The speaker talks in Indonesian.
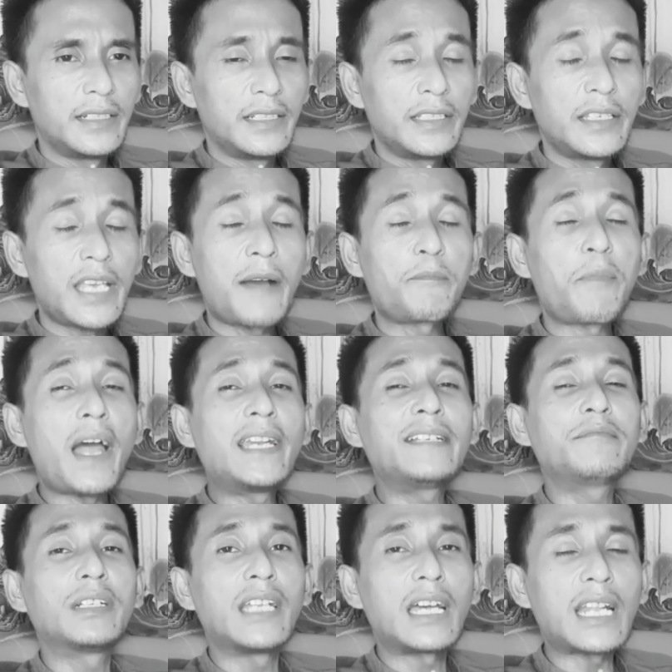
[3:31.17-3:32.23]
Yang
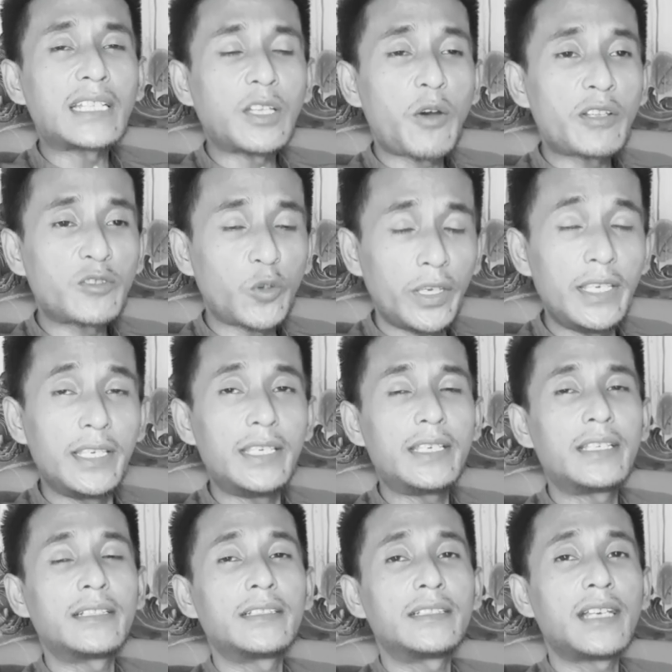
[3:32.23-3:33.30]
paling benar atau asohi
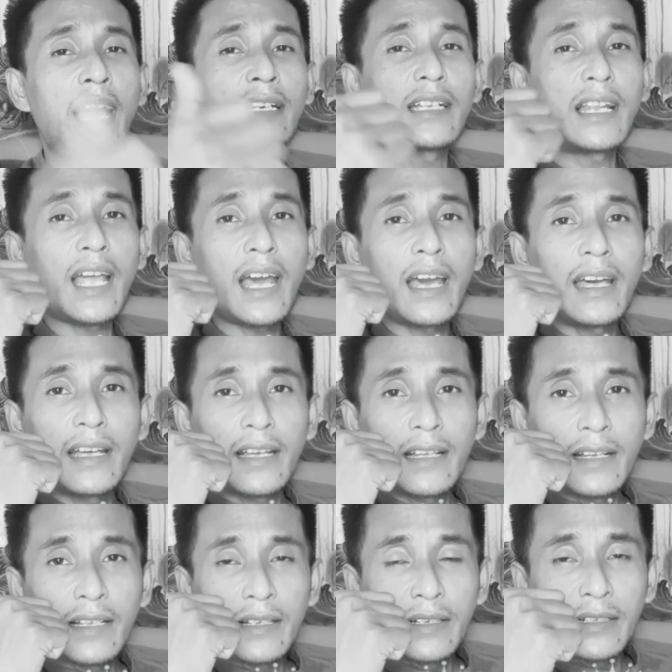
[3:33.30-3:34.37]
adalah
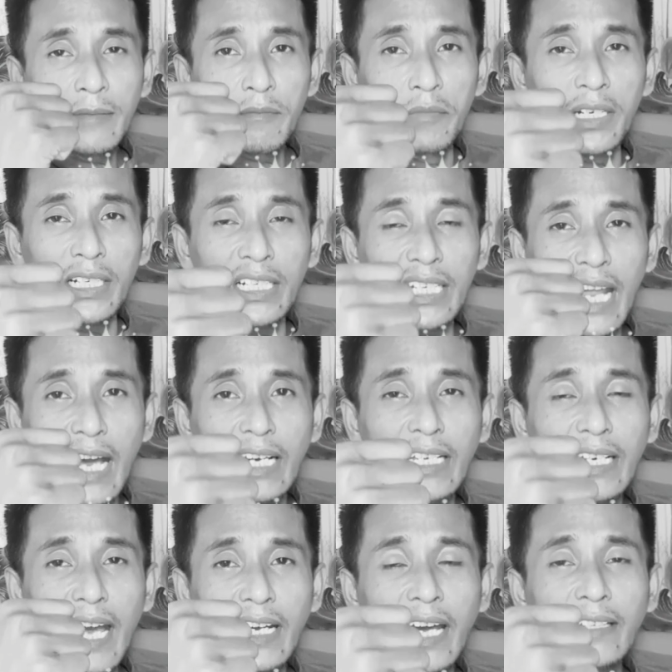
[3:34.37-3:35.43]

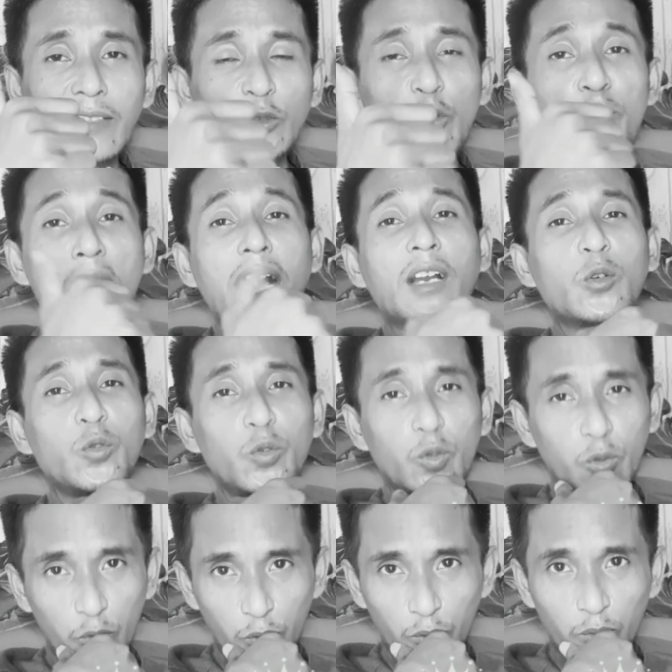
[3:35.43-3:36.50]
menggerak-gerakkan itu makruh.
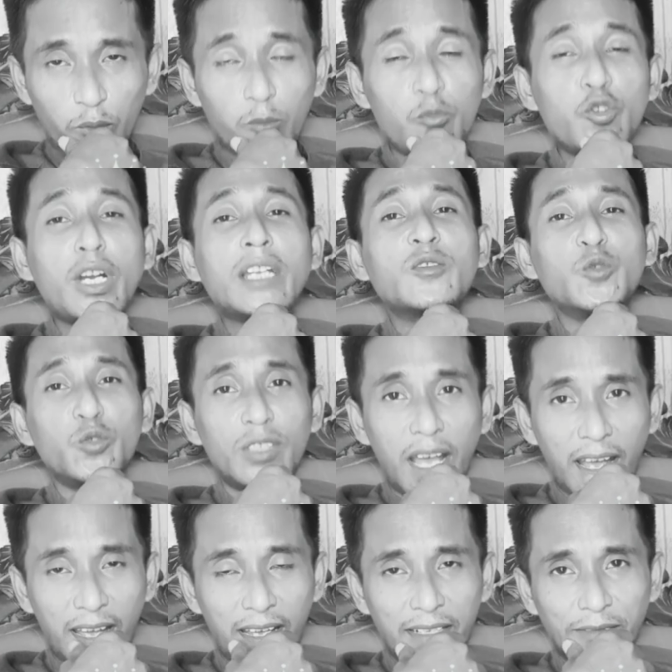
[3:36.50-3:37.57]
Bukan
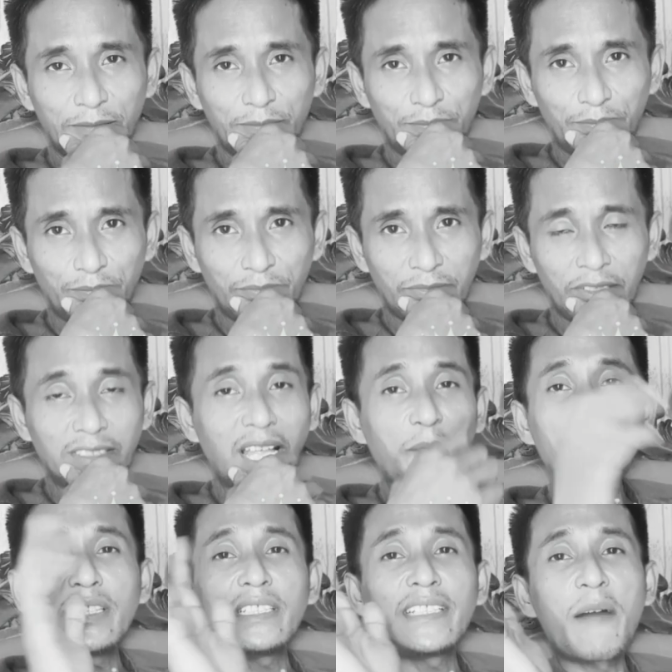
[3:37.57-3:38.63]
sunnah.
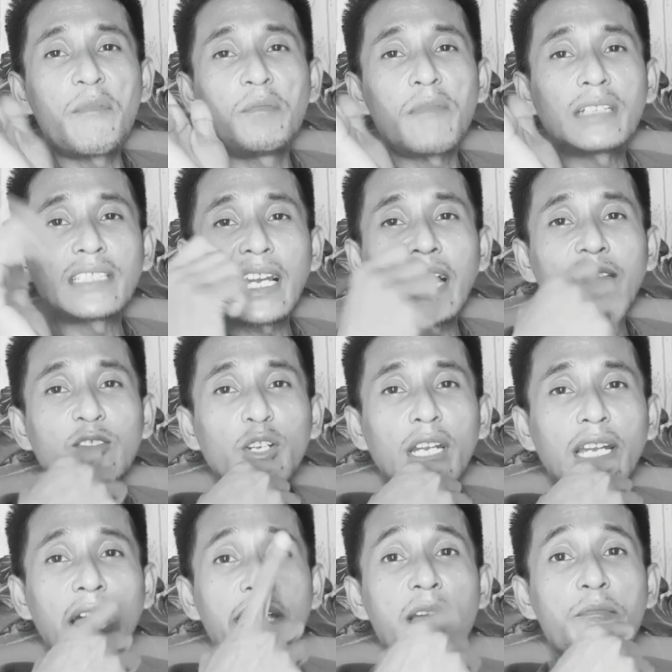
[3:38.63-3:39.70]
Tetapi tidak membatalkan
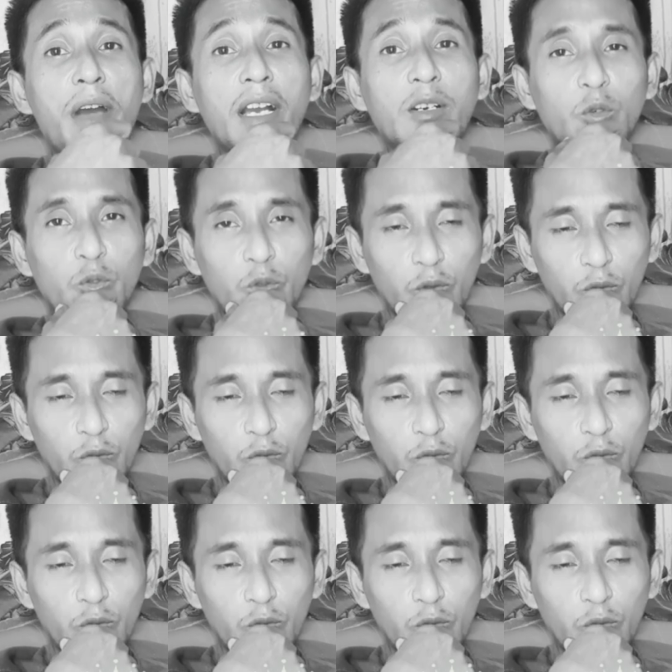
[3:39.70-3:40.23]
sholat, hanya makruh.